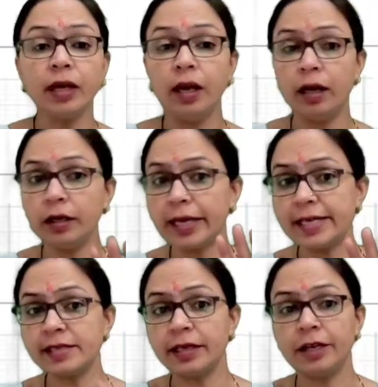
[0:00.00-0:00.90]

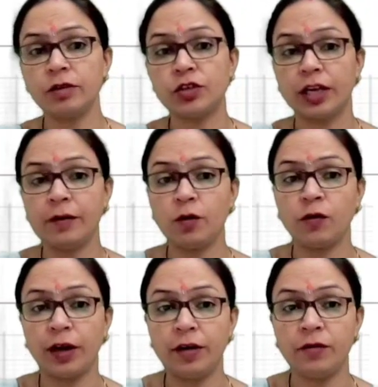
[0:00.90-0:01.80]
केस स्टडी क्वेश्चन है वो
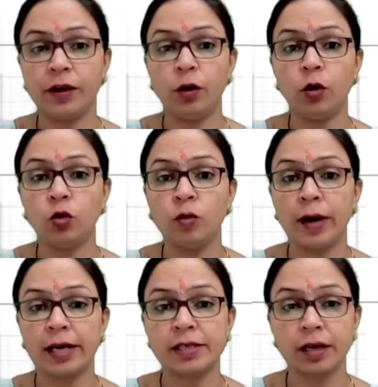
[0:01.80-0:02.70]
वन वन और टू
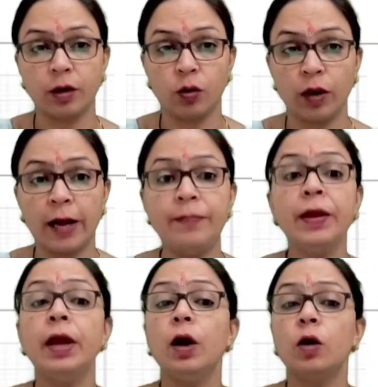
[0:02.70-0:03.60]
मार्क्स का होगा
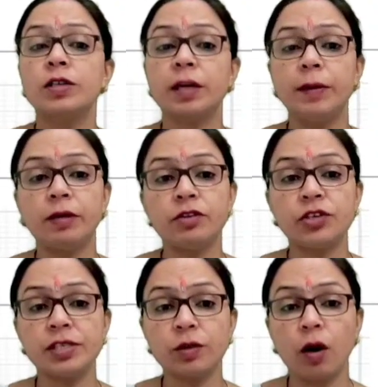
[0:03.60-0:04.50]
और सभी
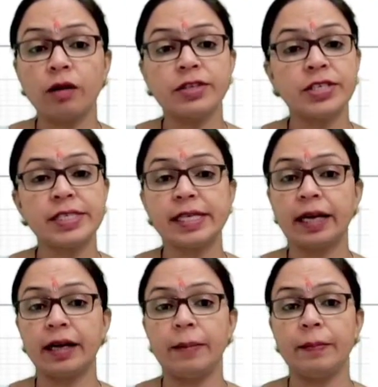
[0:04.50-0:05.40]
क्वेश्चंस ऑल क्वेश्चंस
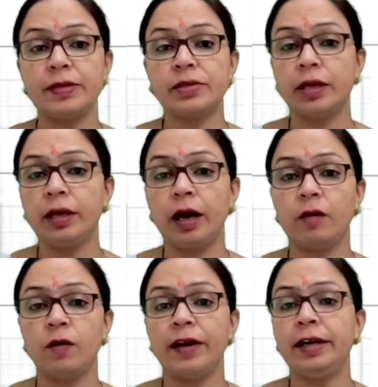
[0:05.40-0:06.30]
आर कंपलसरी
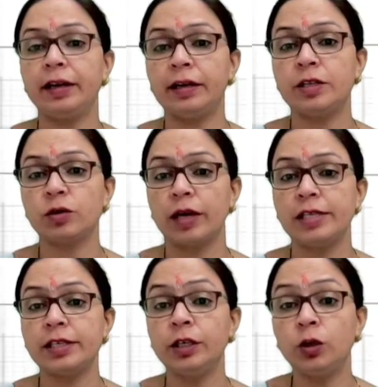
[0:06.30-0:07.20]
हाउ एवर इंटरनल
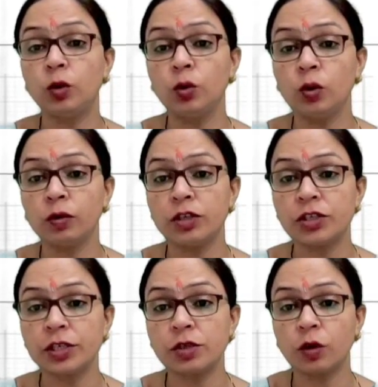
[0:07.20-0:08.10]
चॉइस इन टू
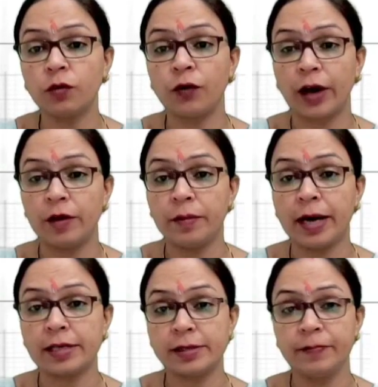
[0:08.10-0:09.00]
क्वेश्चंस ऑफ फाइव
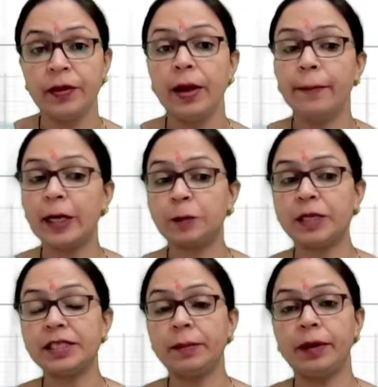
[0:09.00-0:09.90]
मार्क्स पाँच
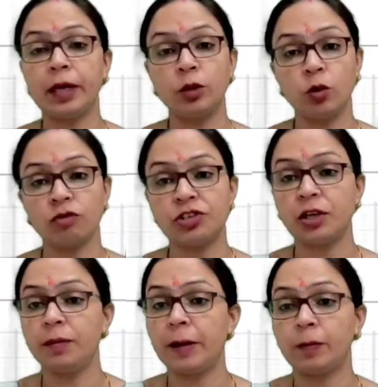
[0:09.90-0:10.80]
पाँच नंबर के दो
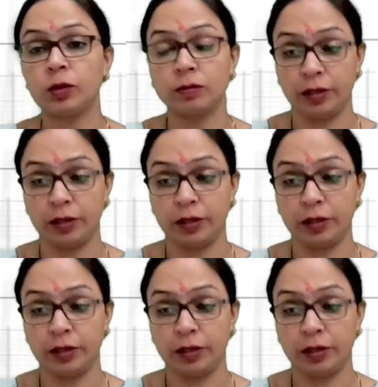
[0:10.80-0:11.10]
क्वेश्चन में आपको